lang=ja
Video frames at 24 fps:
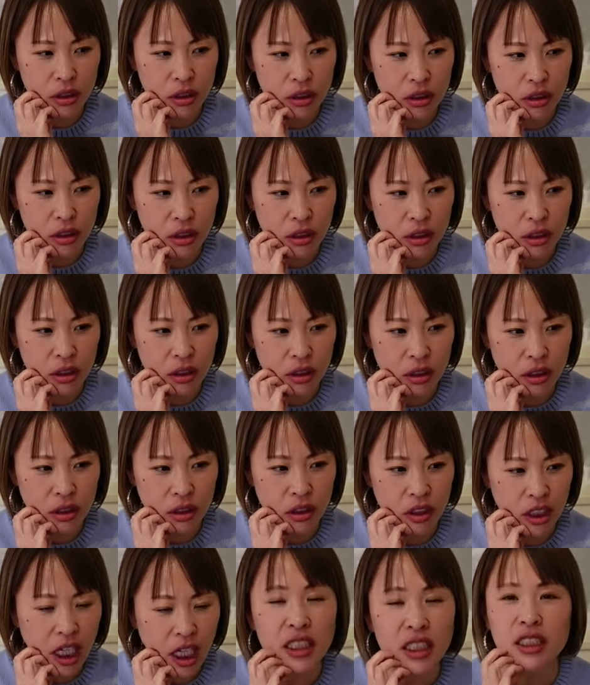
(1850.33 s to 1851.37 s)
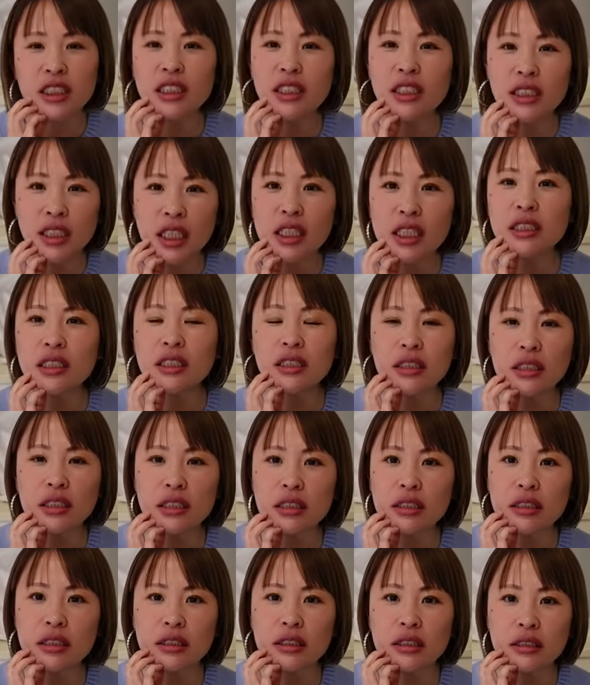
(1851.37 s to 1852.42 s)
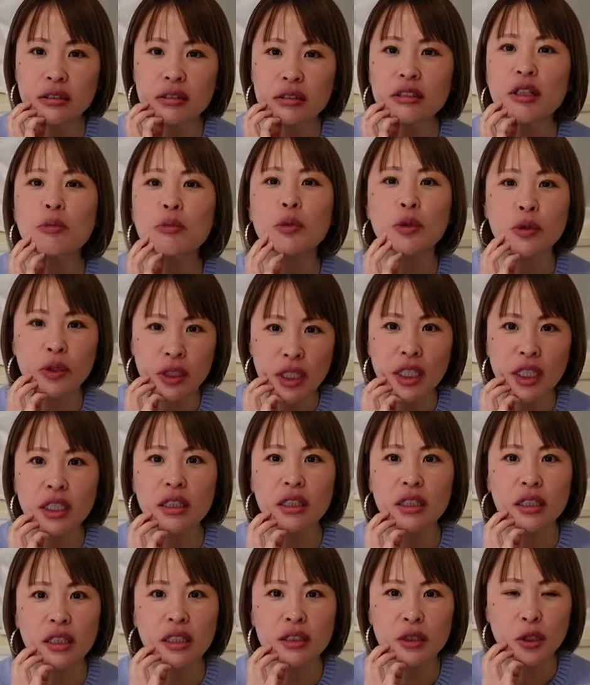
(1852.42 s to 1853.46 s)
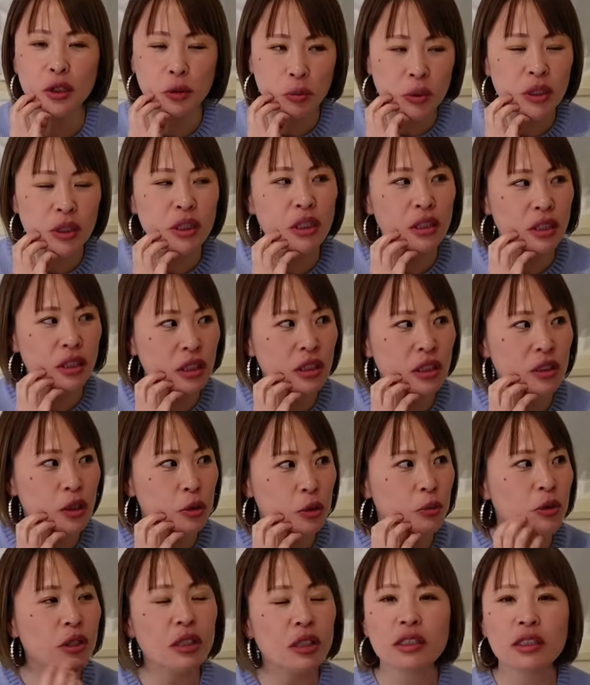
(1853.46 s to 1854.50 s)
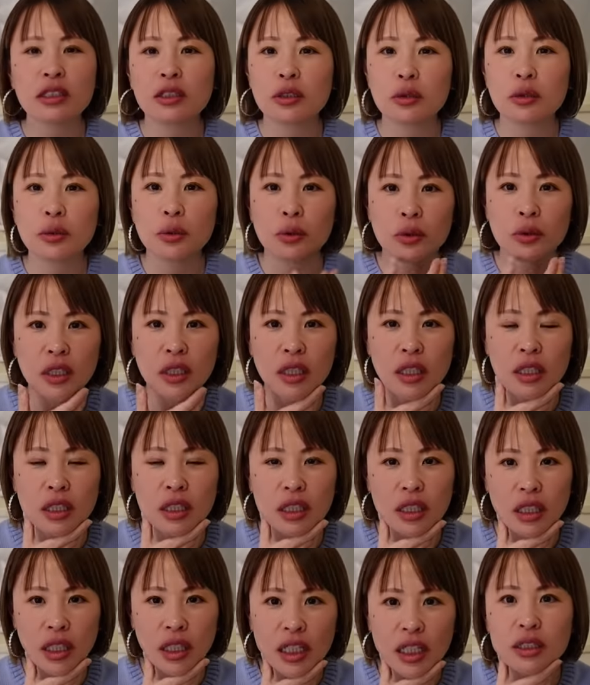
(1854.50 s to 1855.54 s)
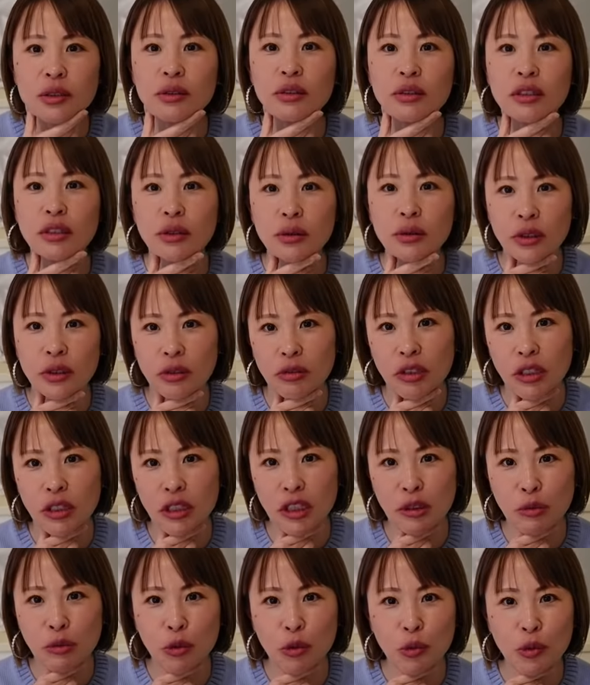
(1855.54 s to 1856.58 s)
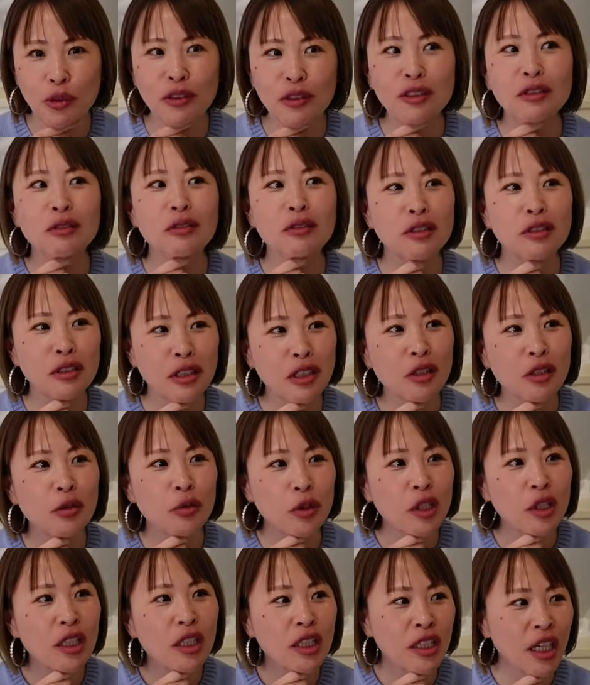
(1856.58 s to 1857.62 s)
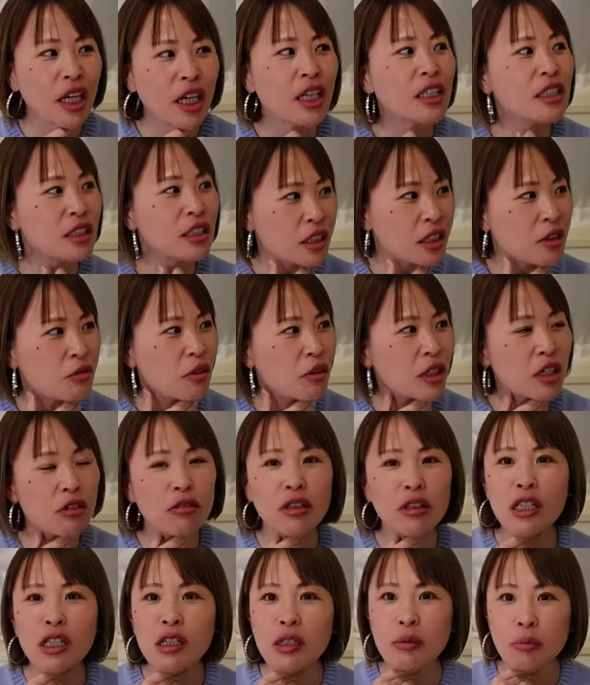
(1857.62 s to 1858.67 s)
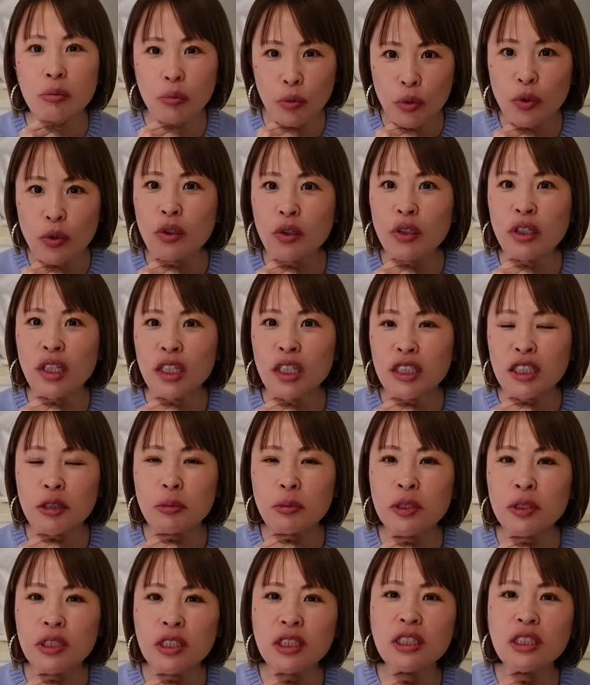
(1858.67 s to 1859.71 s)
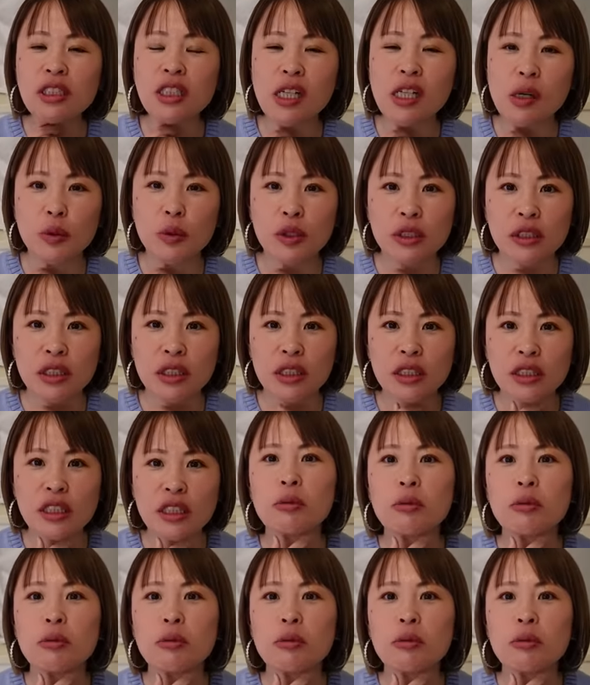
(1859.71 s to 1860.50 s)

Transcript: なんなん大事に大事に作ったものであって全てに素晴らしい効果があるっていうふうに私も思ってるんですけどやはりね我々も日々進化をしていって